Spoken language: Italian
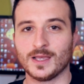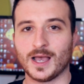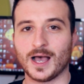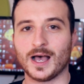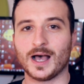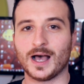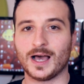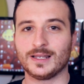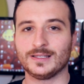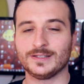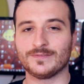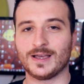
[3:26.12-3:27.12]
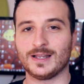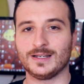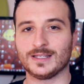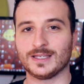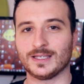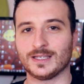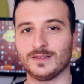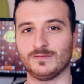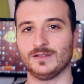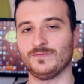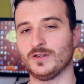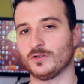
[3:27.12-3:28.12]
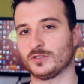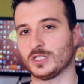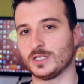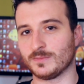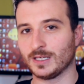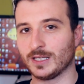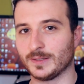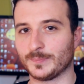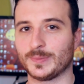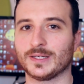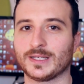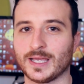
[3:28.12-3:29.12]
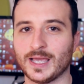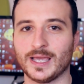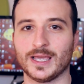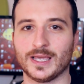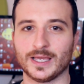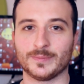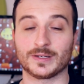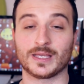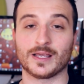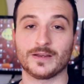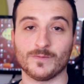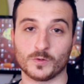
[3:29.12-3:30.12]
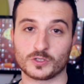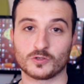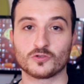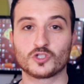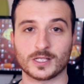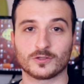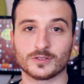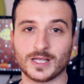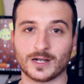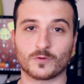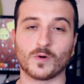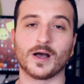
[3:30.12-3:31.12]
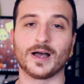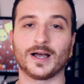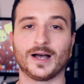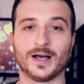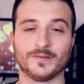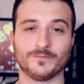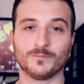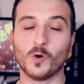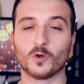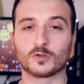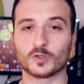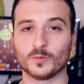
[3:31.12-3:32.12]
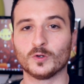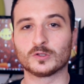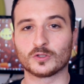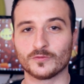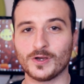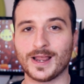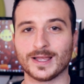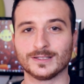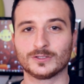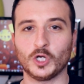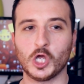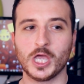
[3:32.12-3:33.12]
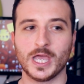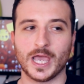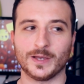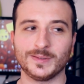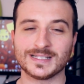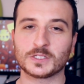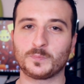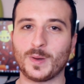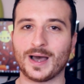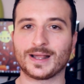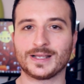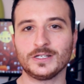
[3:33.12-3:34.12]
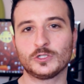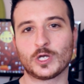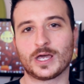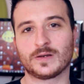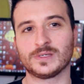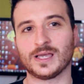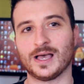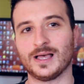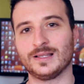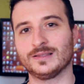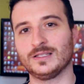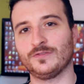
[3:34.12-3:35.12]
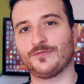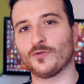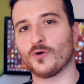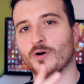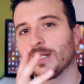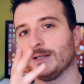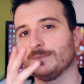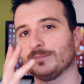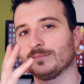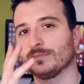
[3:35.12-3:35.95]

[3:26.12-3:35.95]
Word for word: a, a livelli in, inverosimili perché, perché arriva questo oggetto d'acqua molto molto violento e quindi spara i germi al di fuori